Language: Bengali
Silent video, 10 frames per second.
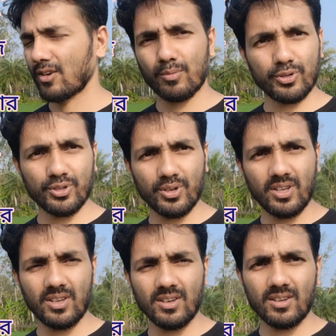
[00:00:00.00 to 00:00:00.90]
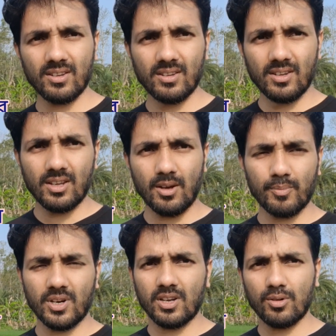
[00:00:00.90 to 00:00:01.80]
অবশ্যই
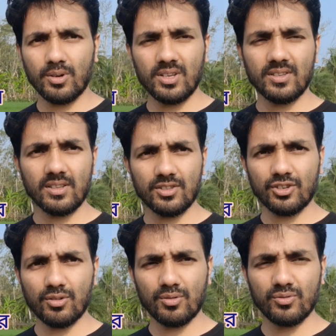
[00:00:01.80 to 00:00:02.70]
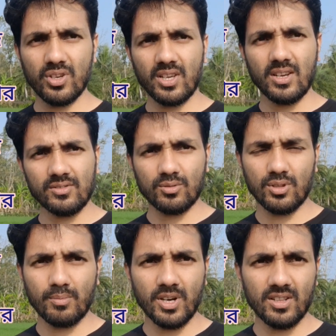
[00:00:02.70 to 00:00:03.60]
আপনারাও এই সাজেশন অনুযায়ী কাজ
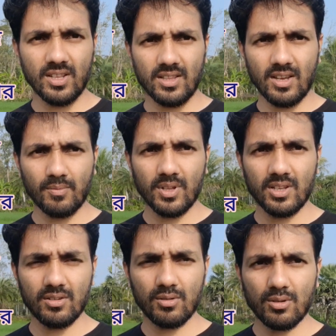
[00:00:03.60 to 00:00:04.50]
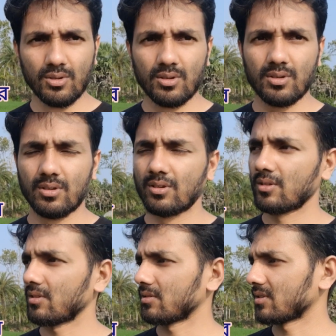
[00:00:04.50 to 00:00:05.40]
করতে পারেন তাতে আপনাদেরও
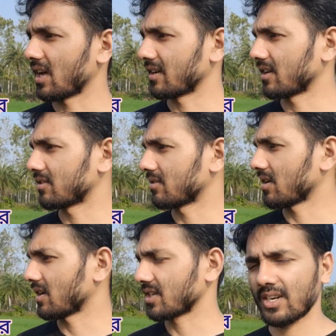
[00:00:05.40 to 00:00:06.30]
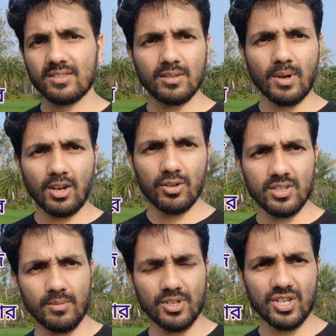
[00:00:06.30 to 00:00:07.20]
ধান ক্ষেত আশা রাখছি ভালো
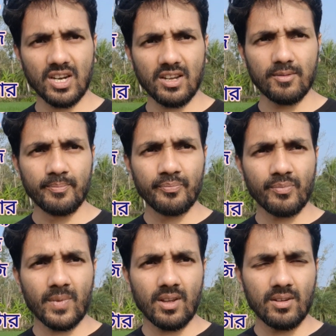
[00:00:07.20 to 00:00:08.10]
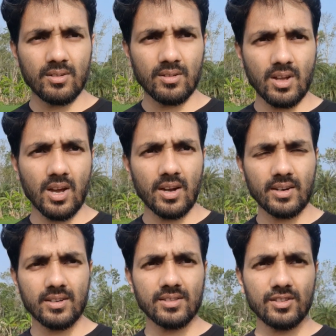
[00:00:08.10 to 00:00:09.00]
হয়ে যাবে ইনশাল্লাহ আর
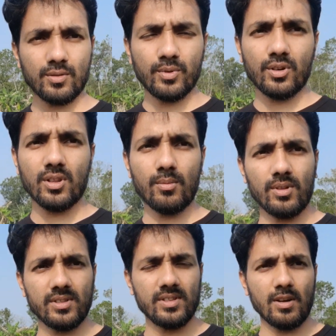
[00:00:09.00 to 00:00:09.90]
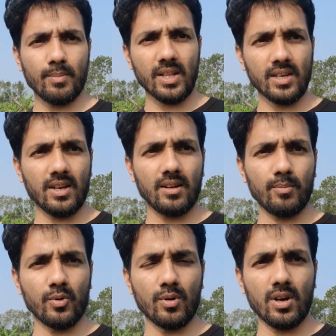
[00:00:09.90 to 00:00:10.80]
একটা যে জমির কথা বলতেছিলাম পাতায়
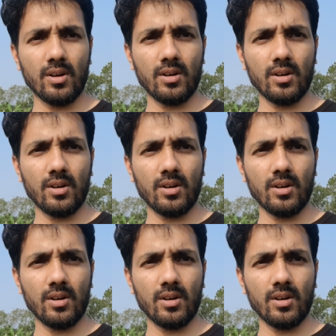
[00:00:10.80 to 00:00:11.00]
পোনা